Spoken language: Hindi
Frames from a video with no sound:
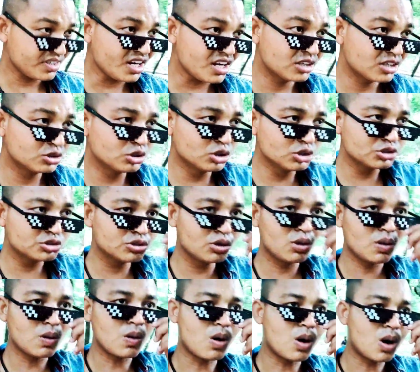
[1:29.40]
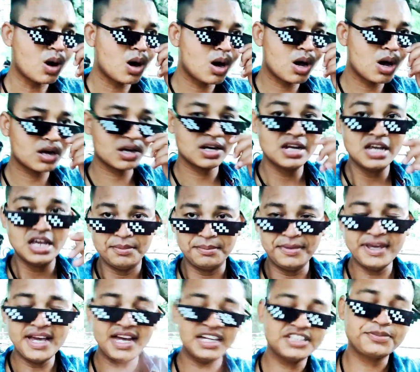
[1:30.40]
दोस्तों और मैं
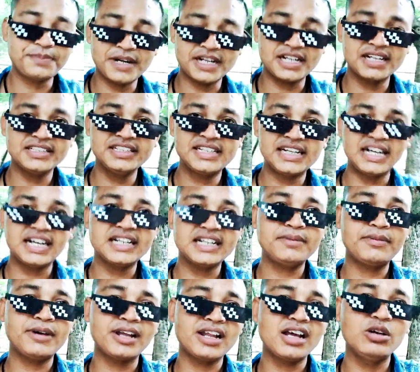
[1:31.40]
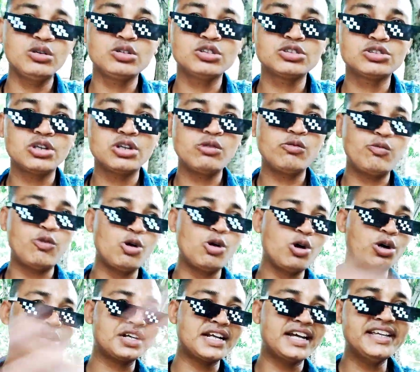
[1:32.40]
आज पक्का दिखाने वाला हूँ दोस्तों वो
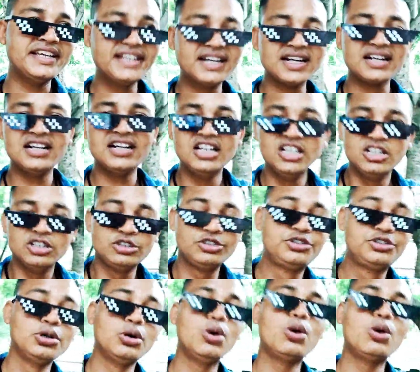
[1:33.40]
टाइगर जो